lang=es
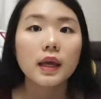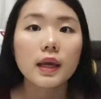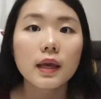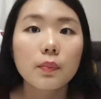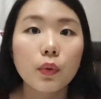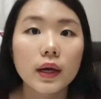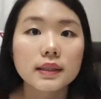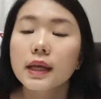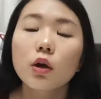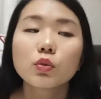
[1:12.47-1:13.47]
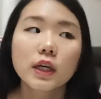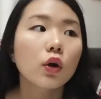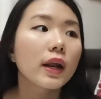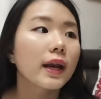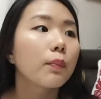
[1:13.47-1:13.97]
Y pues tengo mucha
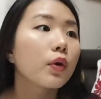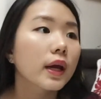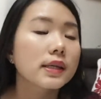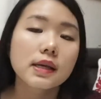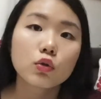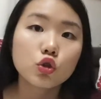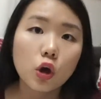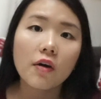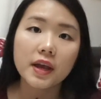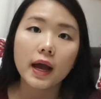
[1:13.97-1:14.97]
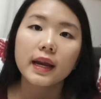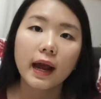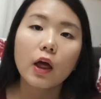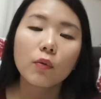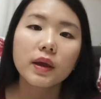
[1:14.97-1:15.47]
cólera porque según yo había
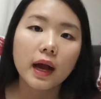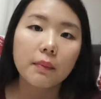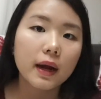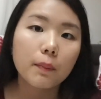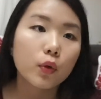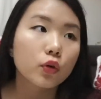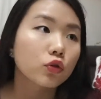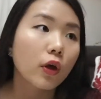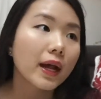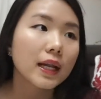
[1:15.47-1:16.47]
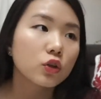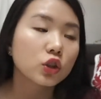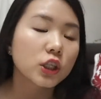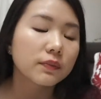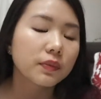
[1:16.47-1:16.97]
cargado mi cámara por toda la
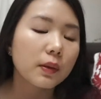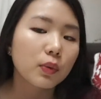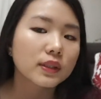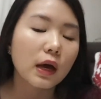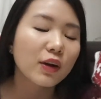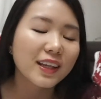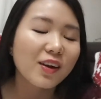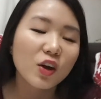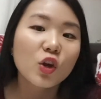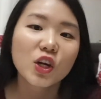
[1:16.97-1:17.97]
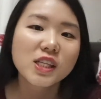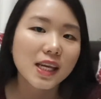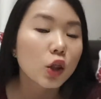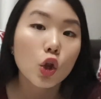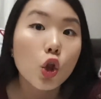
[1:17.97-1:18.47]
noche y pues ahorita cuando lo
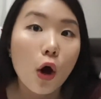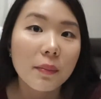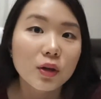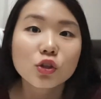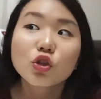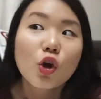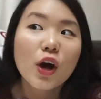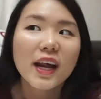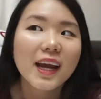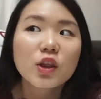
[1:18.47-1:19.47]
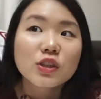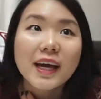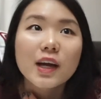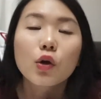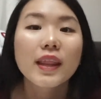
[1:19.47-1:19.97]
enciendo, no amigos, no lo cargué, no se
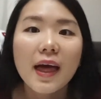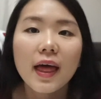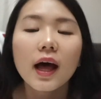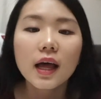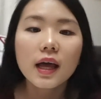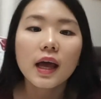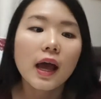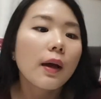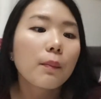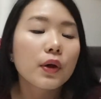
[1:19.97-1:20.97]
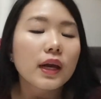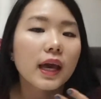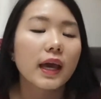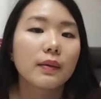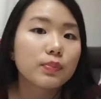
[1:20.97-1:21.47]
cargó nada
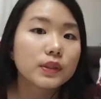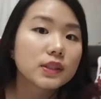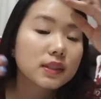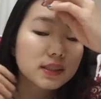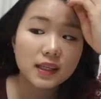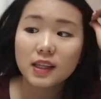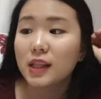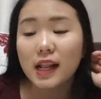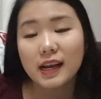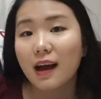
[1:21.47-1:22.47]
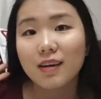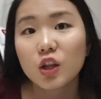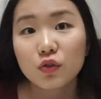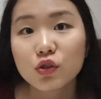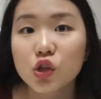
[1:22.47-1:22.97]
porque pues el cable
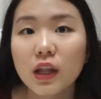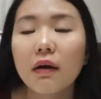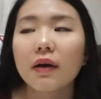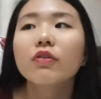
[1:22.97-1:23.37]
no funcionaba.